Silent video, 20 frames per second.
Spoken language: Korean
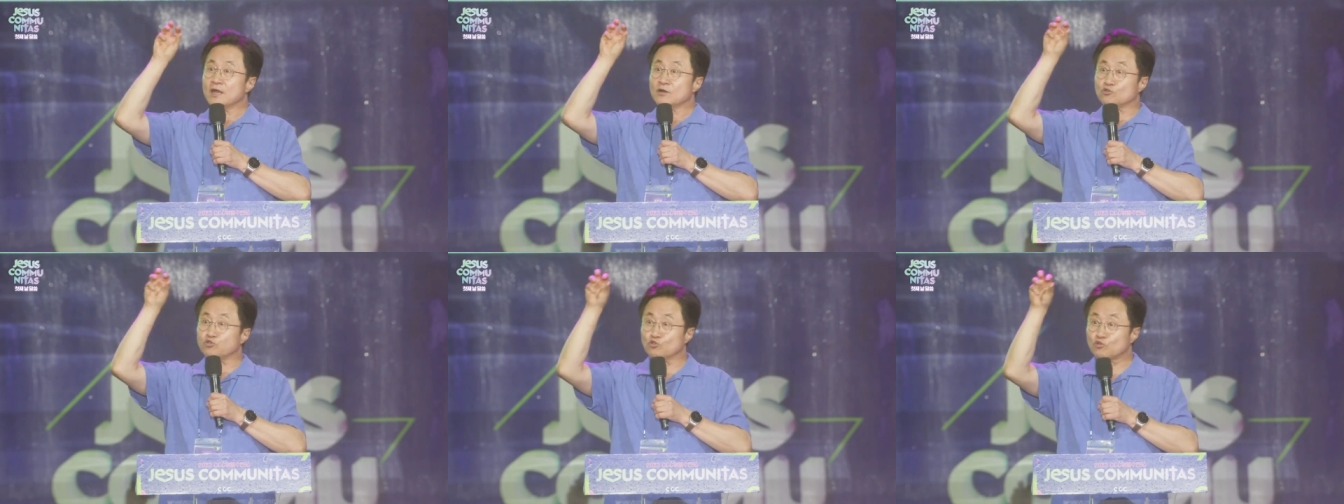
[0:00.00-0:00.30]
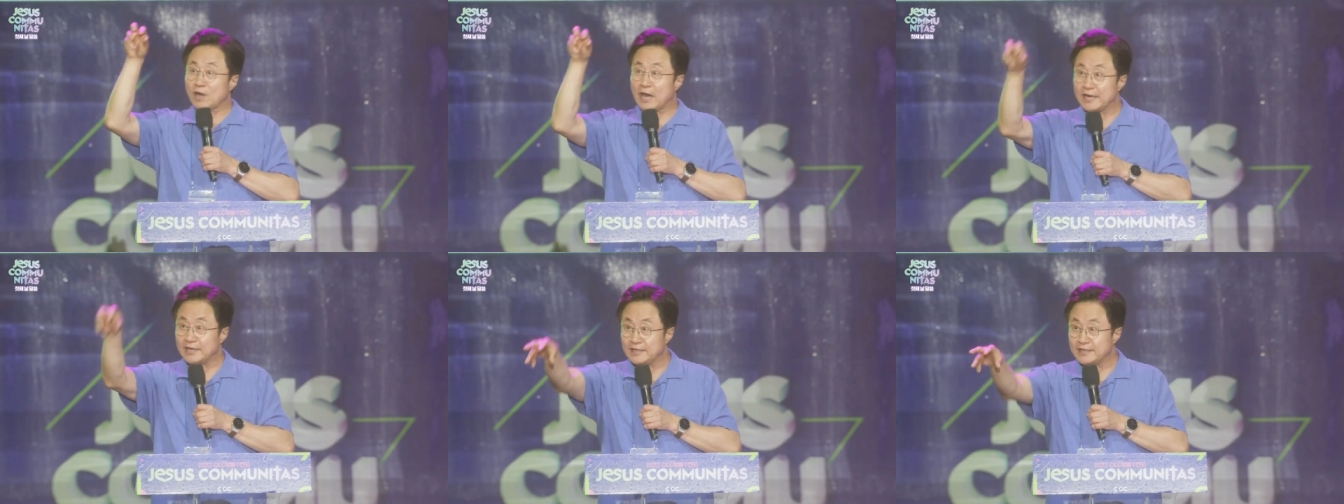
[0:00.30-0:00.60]

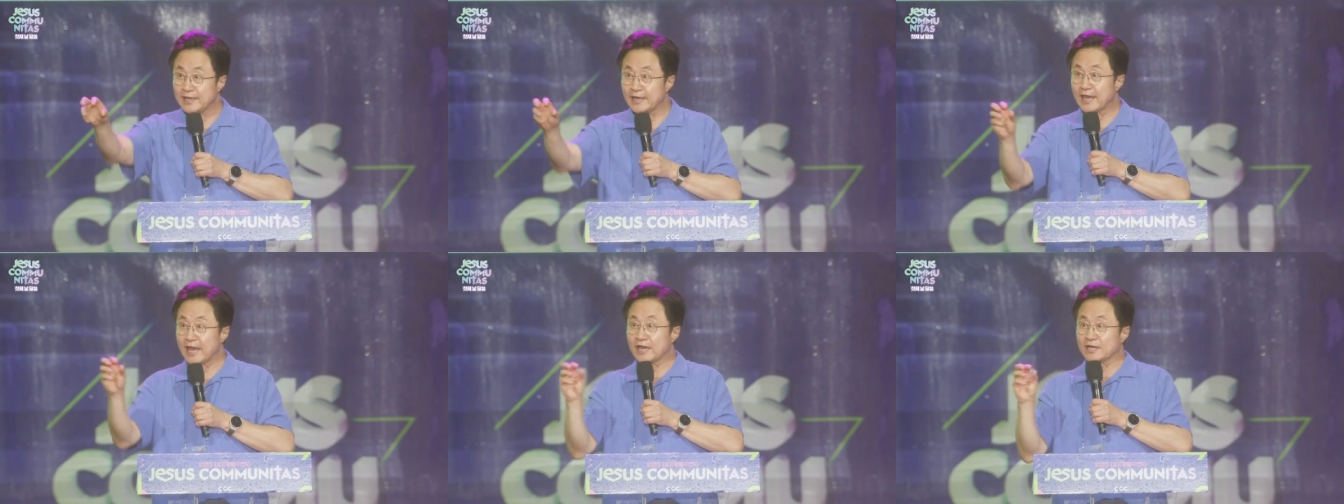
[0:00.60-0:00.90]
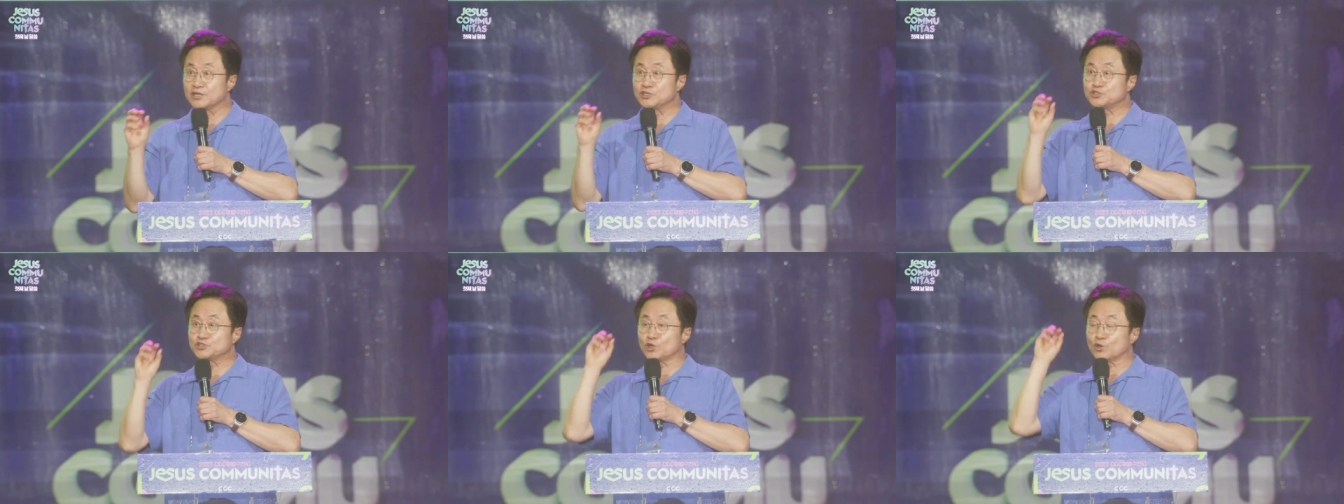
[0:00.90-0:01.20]
국한이 되게
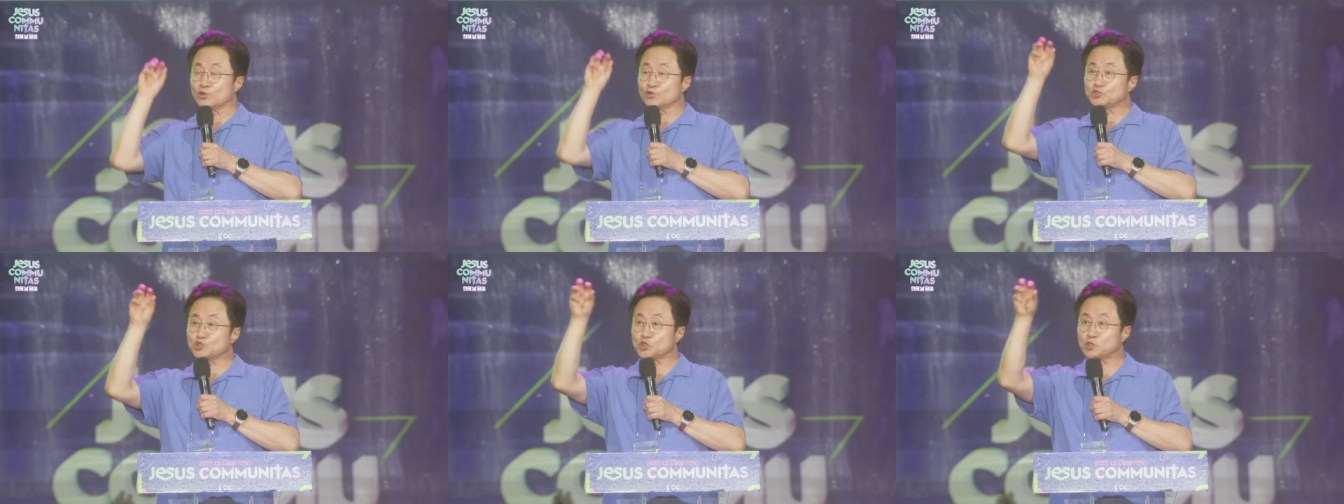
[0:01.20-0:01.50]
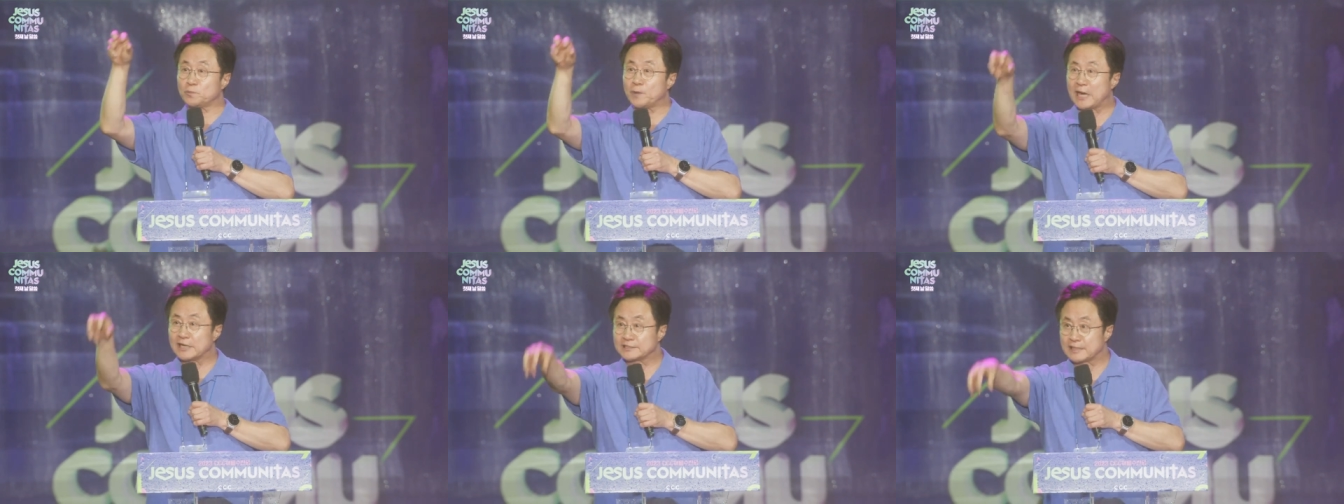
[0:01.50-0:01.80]
그쪽으로
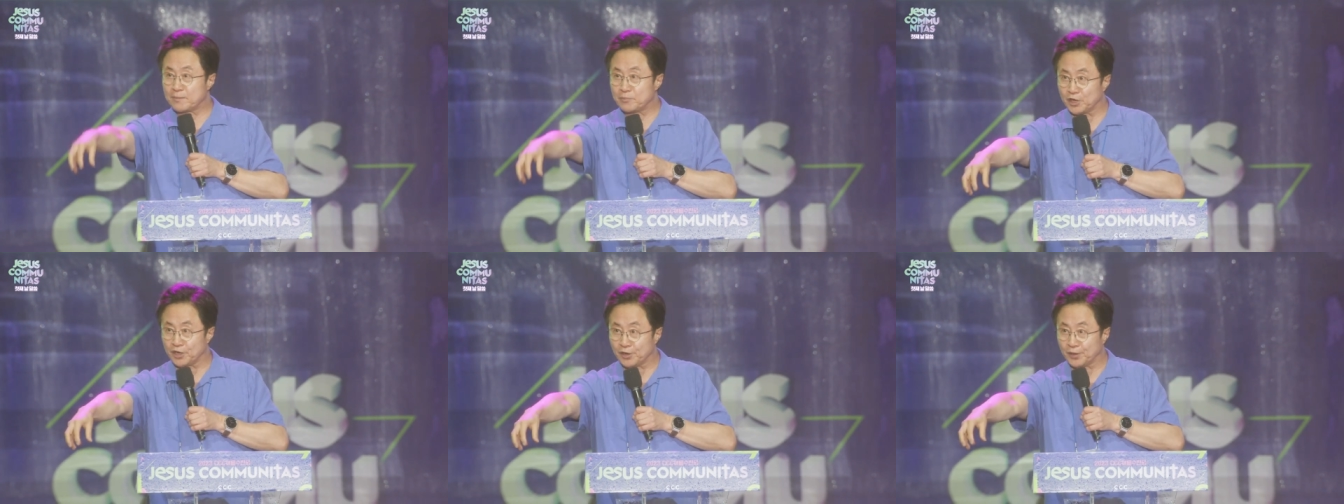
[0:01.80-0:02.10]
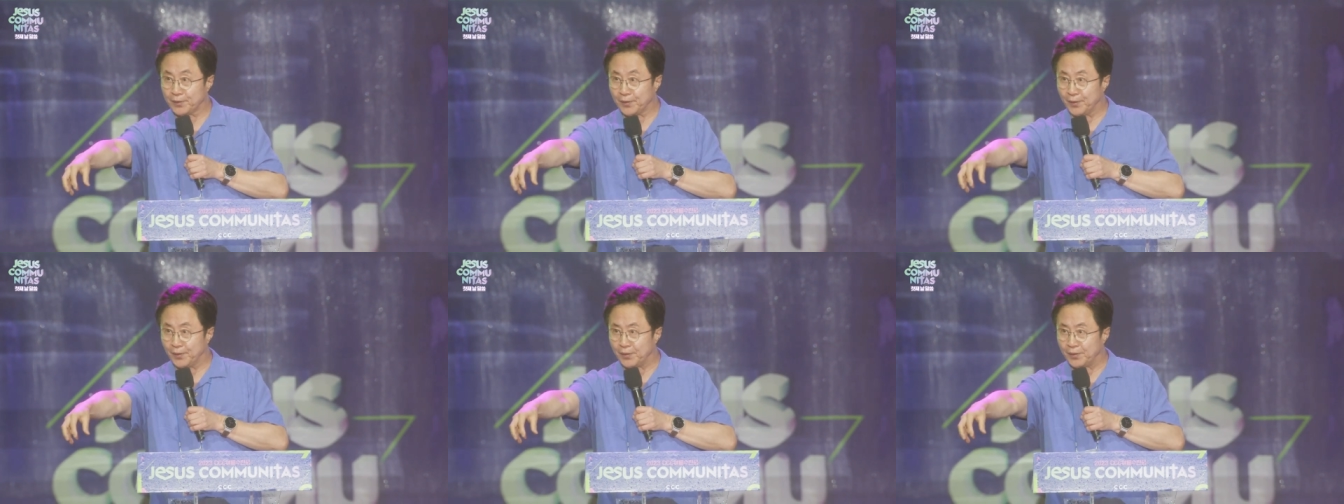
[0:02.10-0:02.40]
추방돼
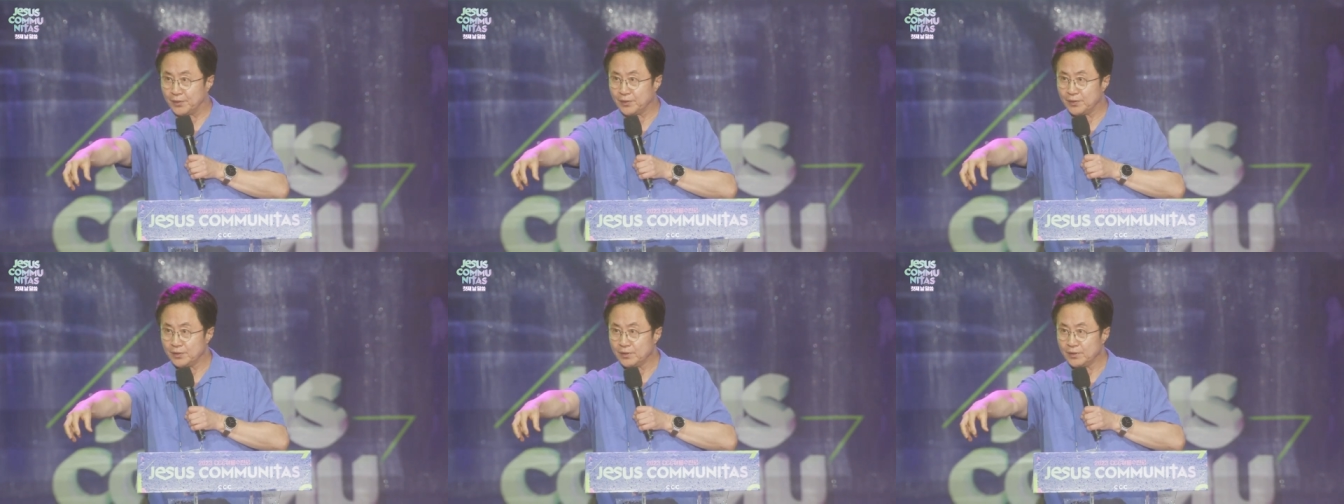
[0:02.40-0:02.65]
버렸고,